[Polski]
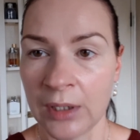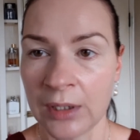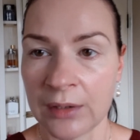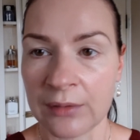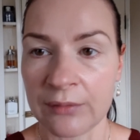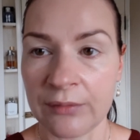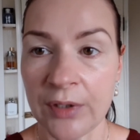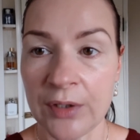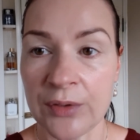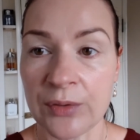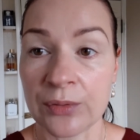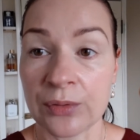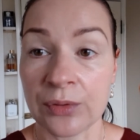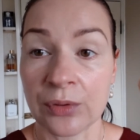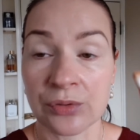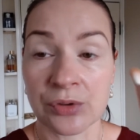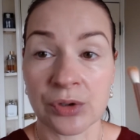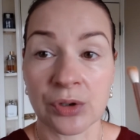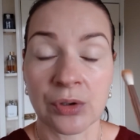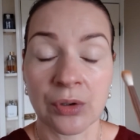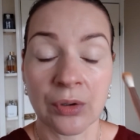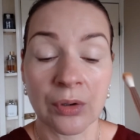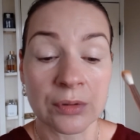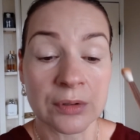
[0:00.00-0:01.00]
Wiedzą do
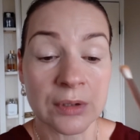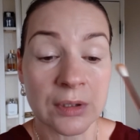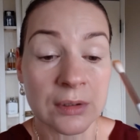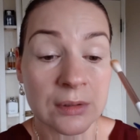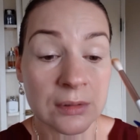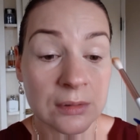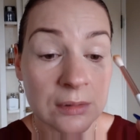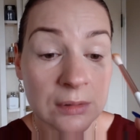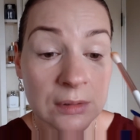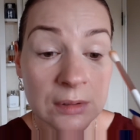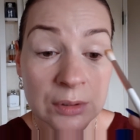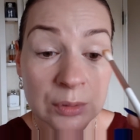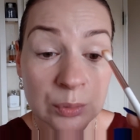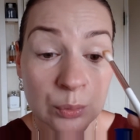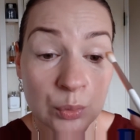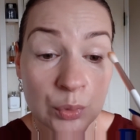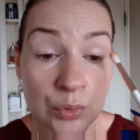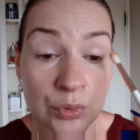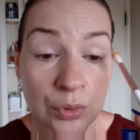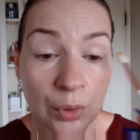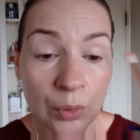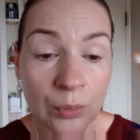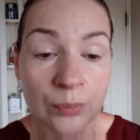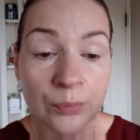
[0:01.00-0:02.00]
czego one y,
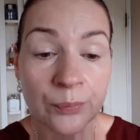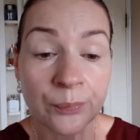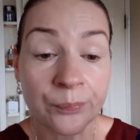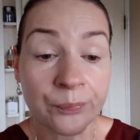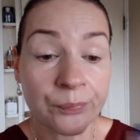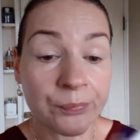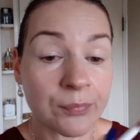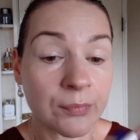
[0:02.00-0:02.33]
służą.